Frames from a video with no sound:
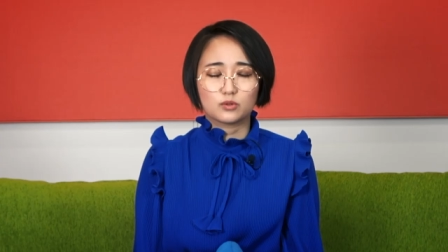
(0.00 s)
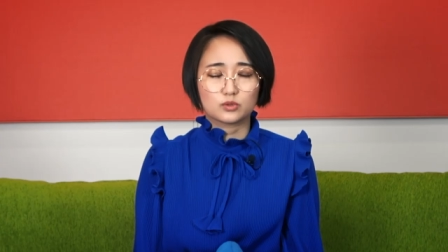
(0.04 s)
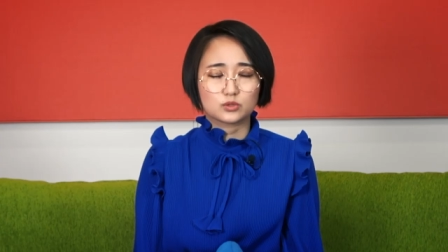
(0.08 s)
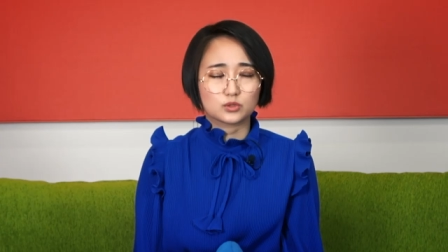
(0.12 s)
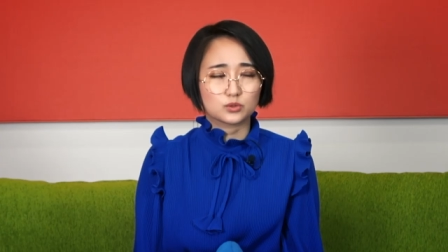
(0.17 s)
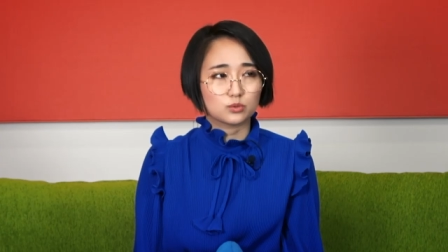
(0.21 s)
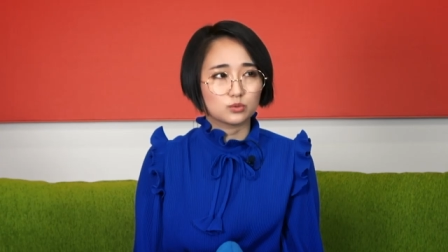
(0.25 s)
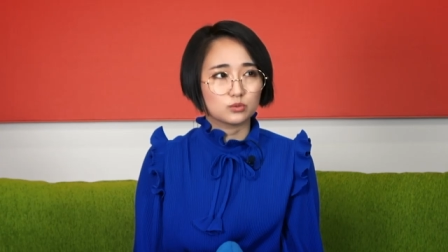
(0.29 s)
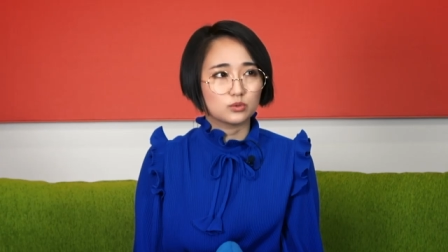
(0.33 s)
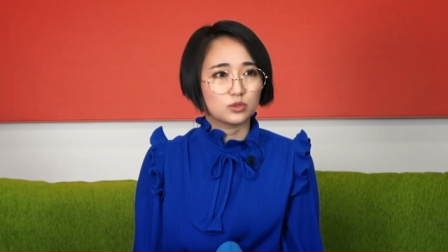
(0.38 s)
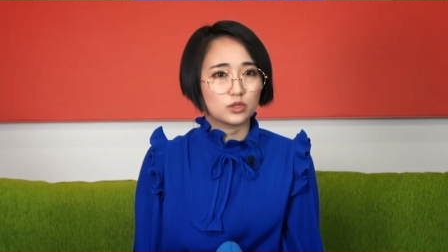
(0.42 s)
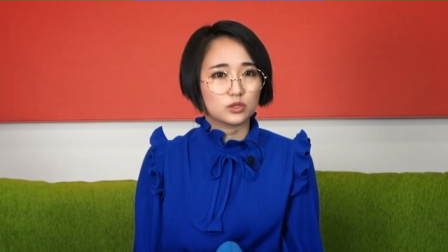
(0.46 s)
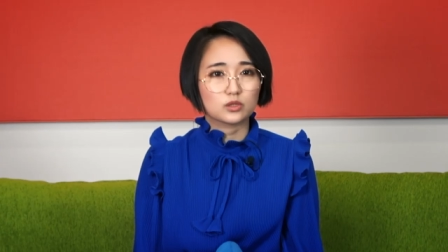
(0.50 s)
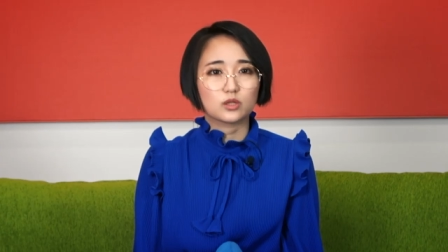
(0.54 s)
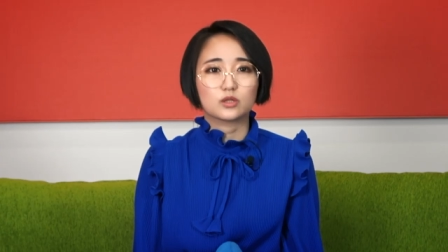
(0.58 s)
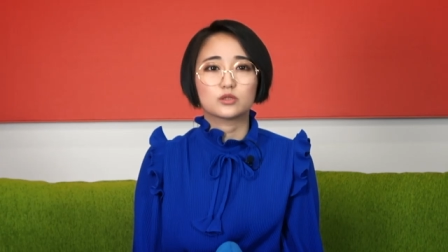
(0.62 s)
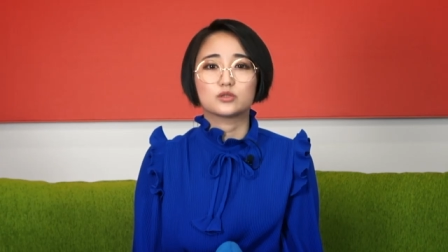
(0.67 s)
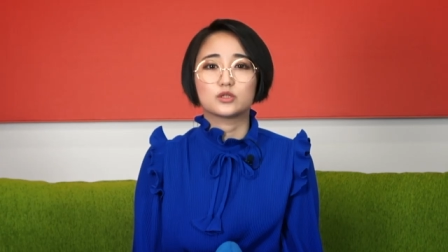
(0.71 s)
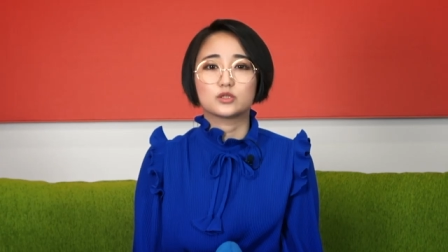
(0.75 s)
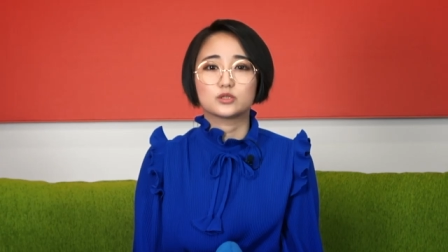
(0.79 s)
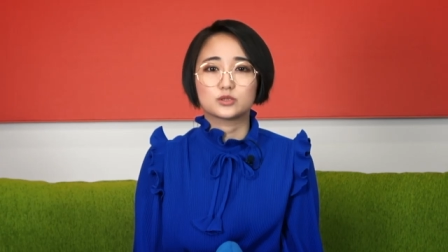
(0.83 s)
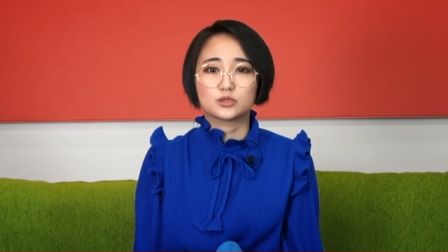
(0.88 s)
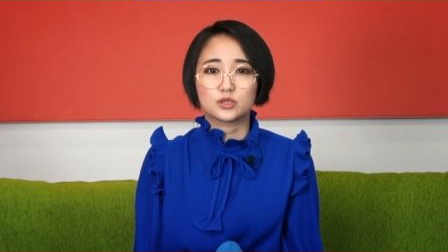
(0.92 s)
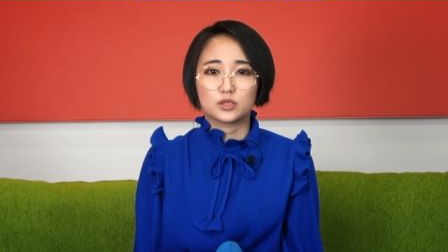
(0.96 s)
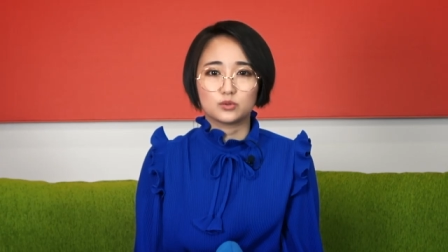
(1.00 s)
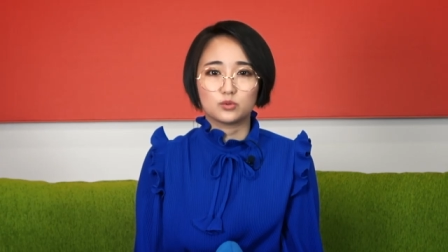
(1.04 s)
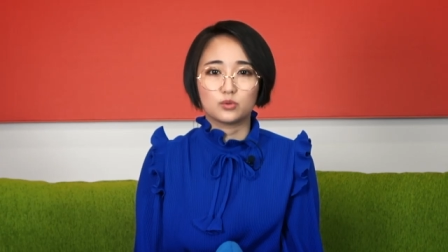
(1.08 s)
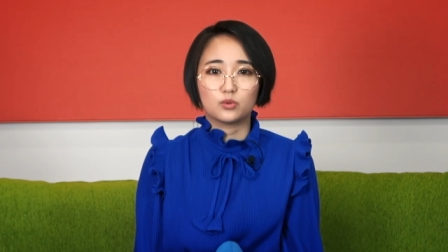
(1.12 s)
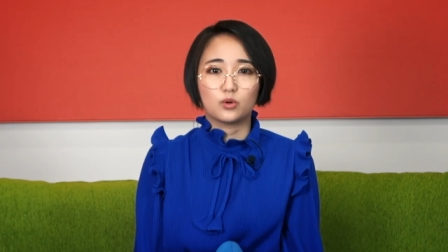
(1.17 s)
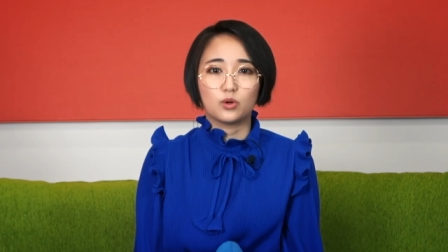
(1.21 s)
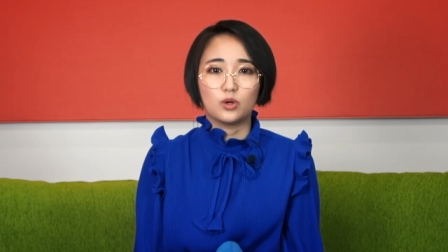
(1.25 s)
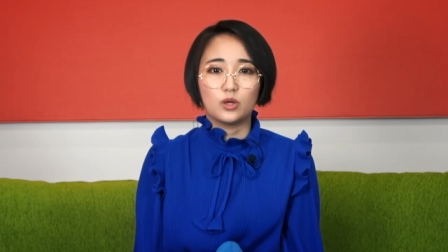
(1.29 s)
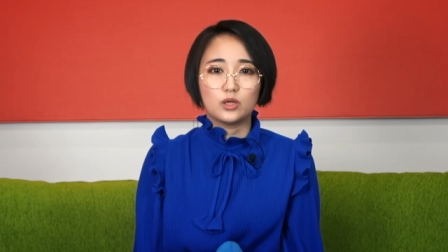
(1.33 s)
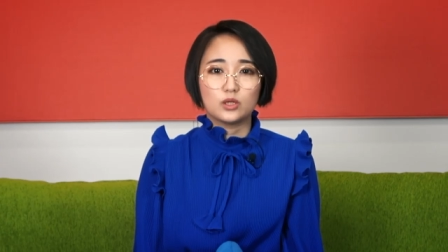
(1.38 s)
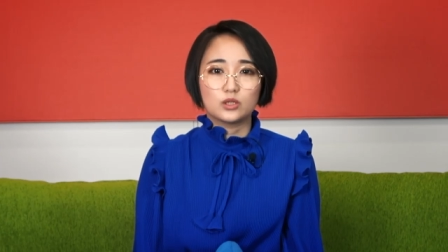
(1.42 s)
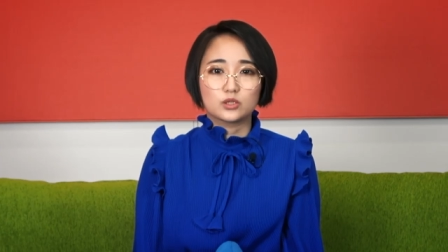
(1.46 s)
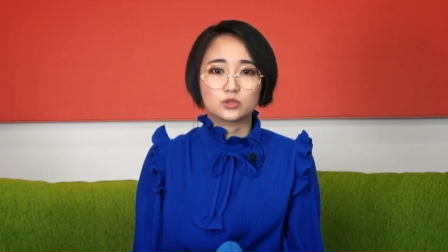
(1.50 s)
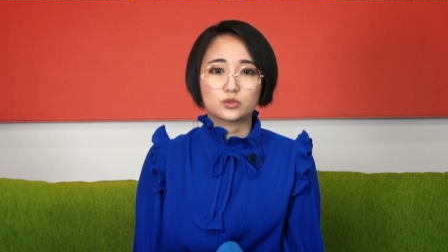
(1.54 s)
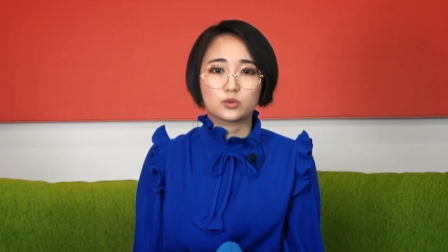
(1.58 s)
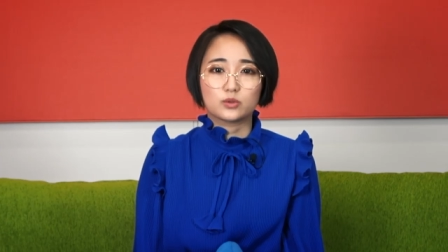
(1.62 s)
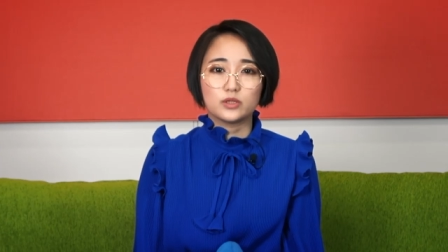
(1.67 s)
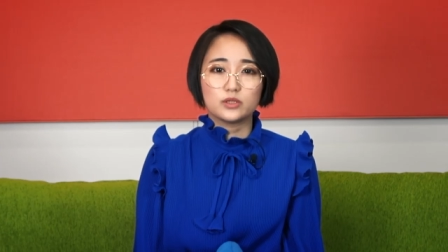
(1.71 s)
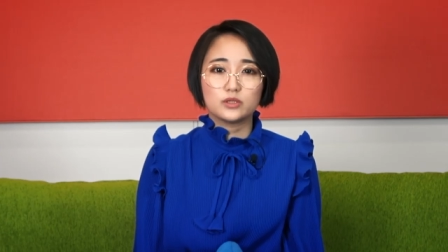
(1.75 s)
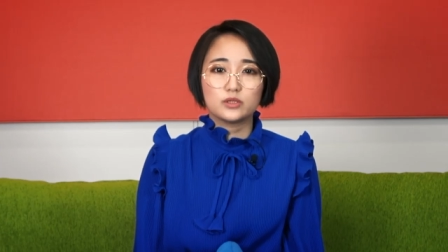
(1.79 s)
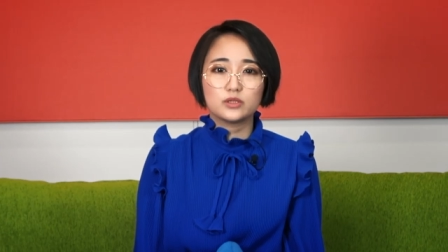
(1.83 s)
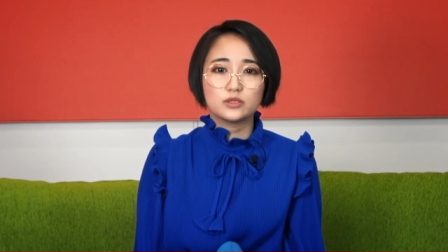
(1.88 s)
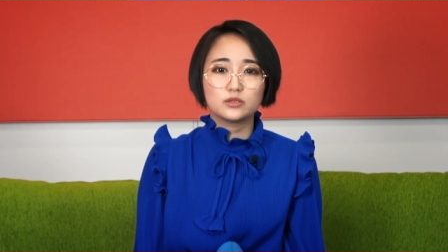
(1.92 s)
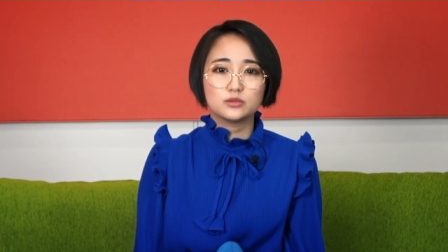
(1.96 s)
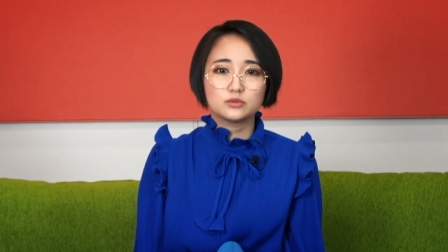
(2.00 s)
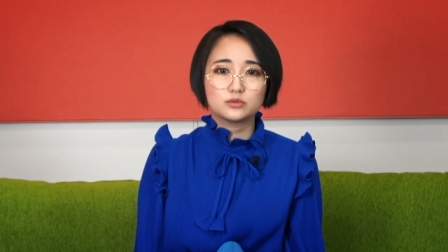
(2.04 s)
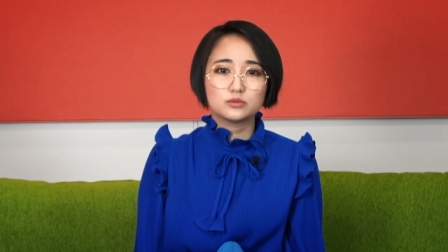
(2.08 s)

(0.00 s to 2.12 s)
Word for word: 遊んでたんですけどそれで